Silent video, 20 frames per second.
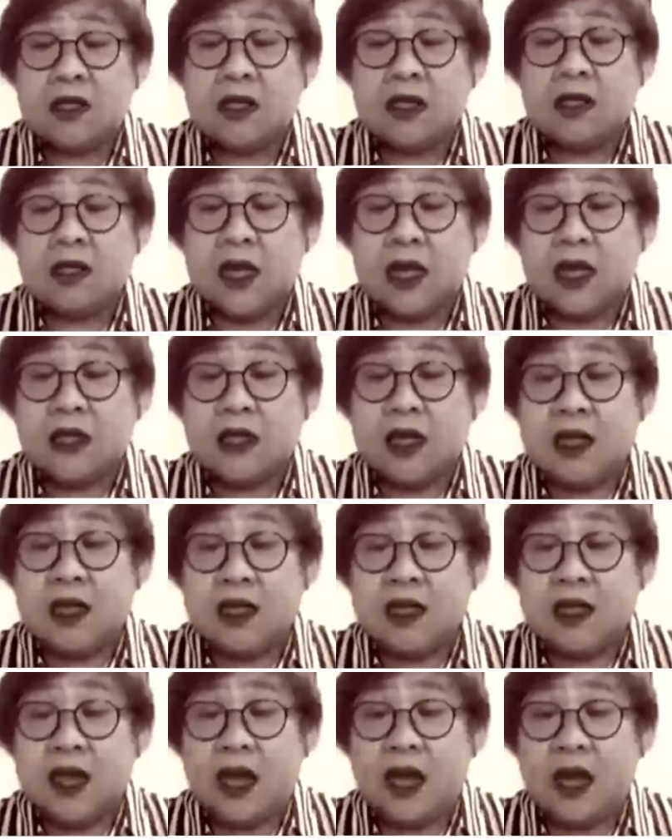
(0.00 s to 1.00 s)
at ang tatay
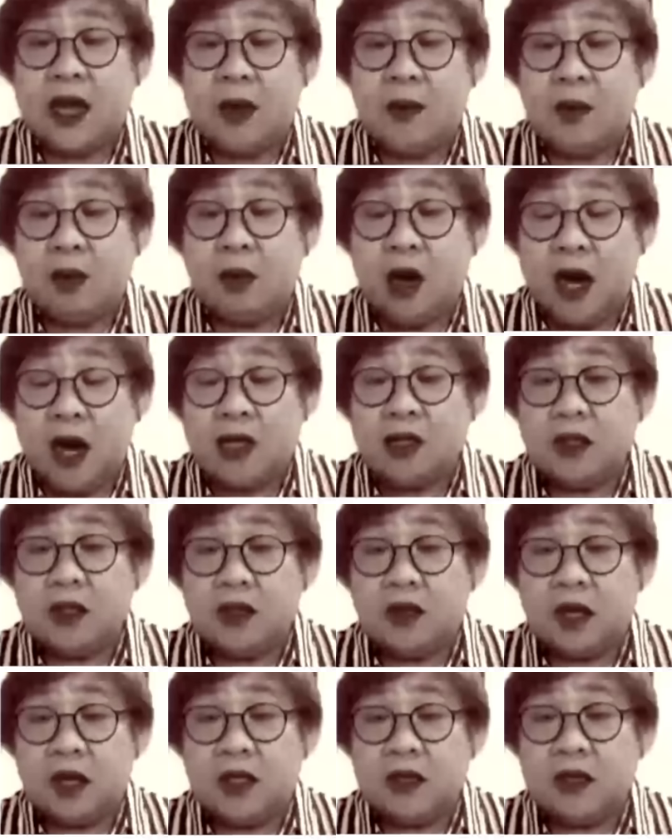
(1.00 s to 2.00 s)
niya ay
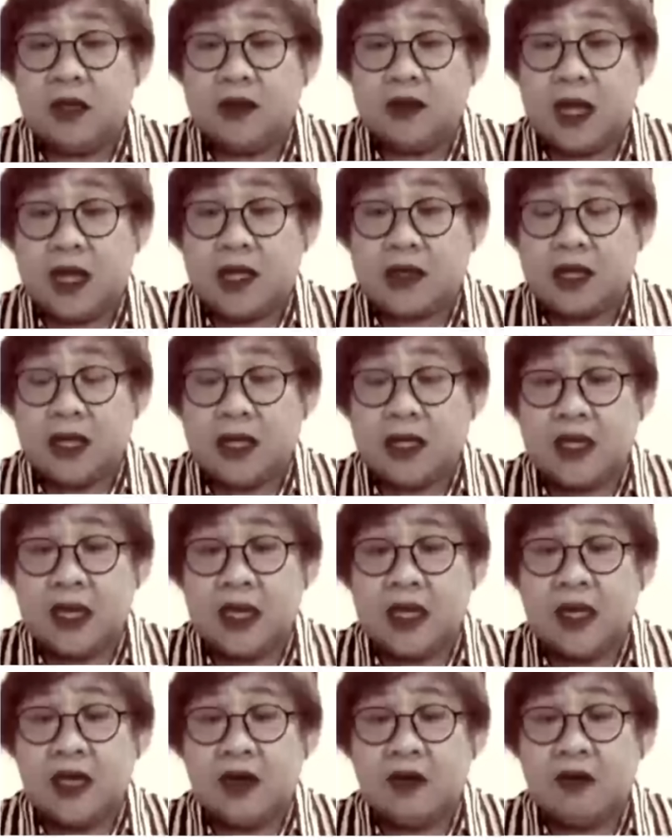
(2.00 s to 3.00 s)
abogado, ang tatay
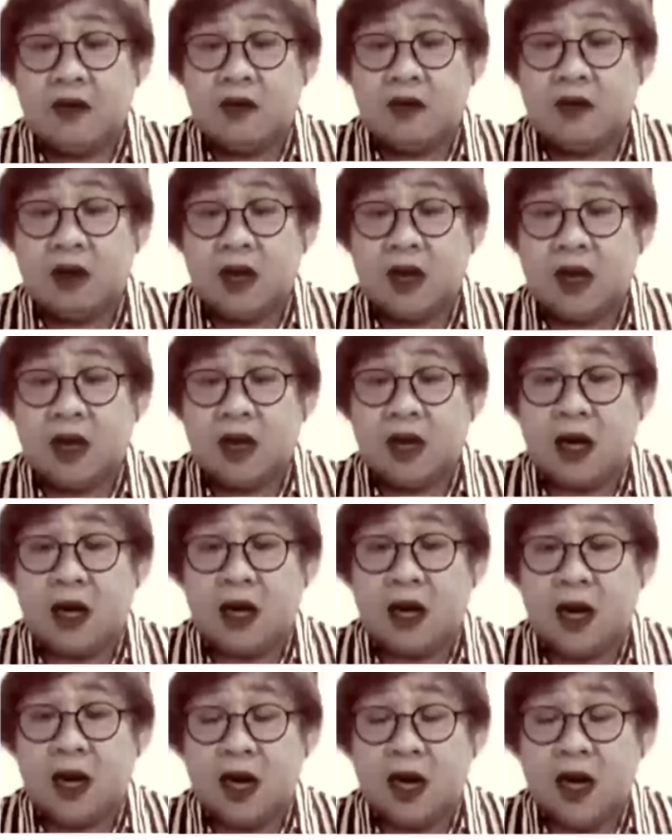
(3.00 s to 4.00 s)
niya ginawang
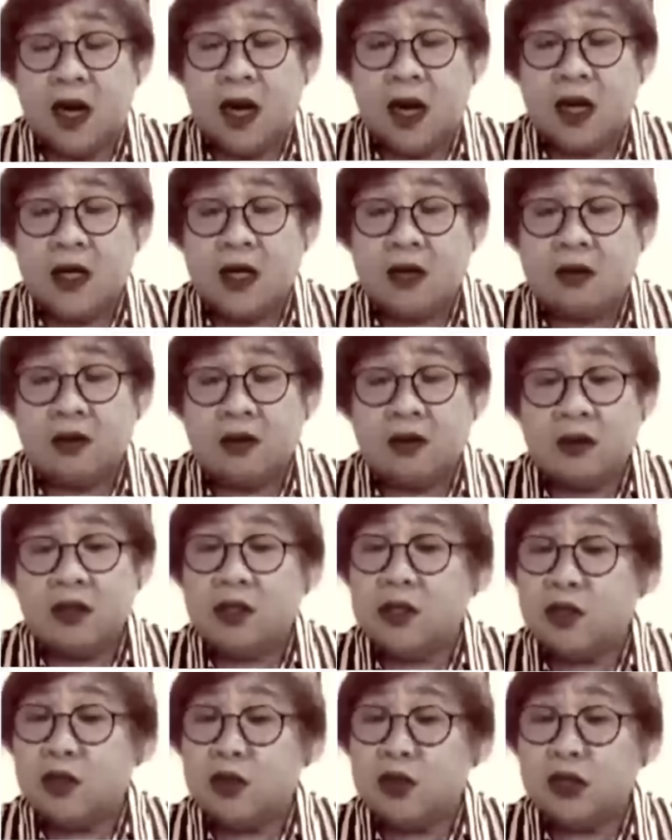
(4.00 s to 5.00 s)
yung
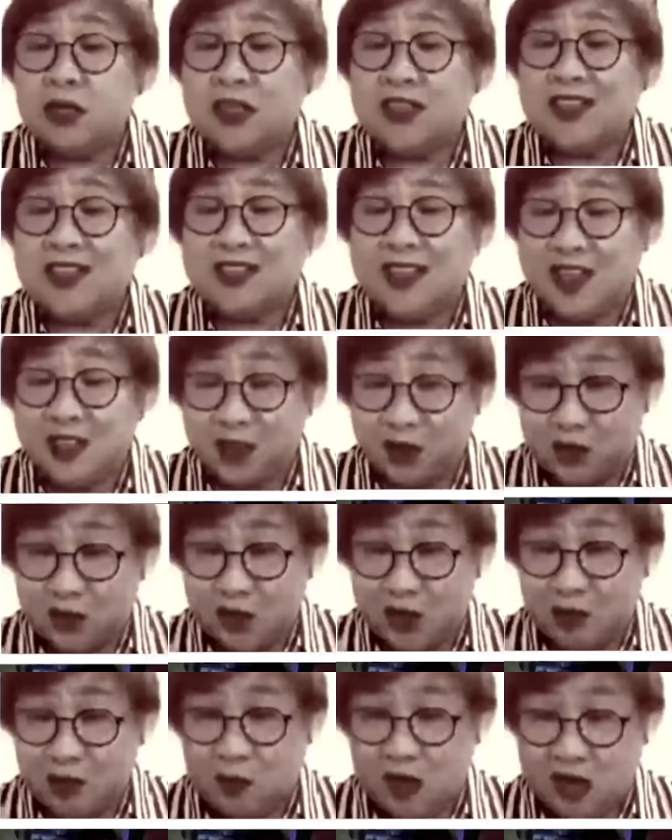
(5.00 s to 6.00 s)
constitutional
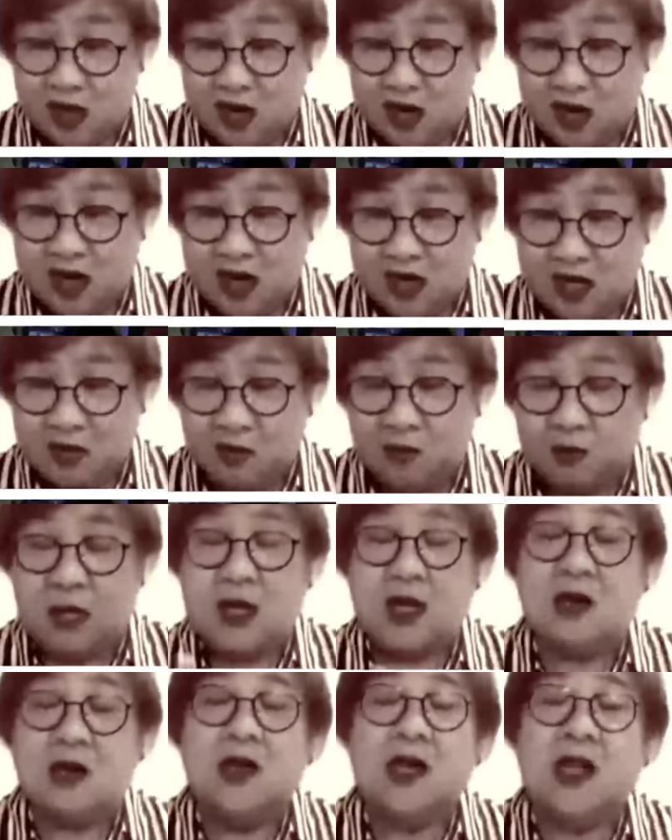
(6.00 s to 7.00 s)
dictatorship, ika nga, nung mm.
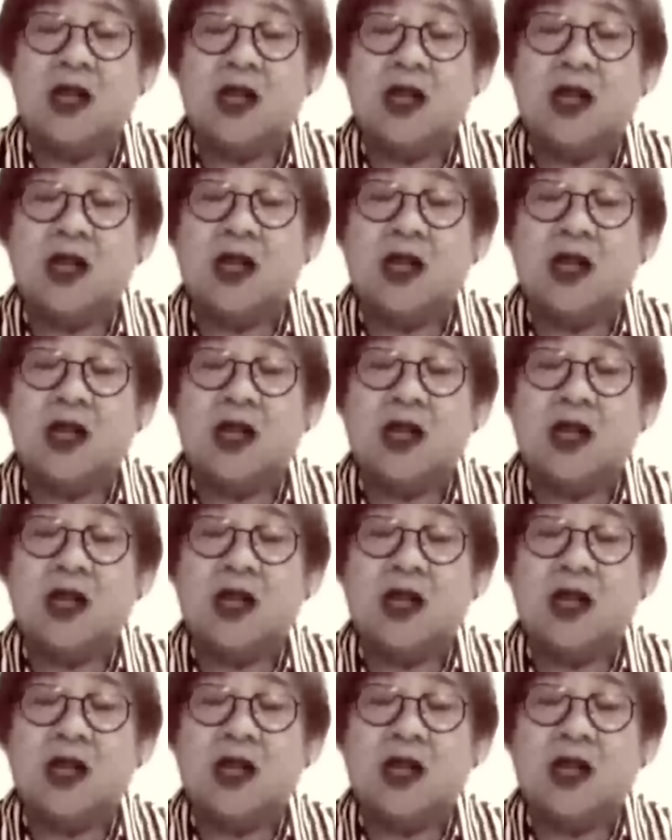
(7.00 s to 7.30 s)
panahon mm.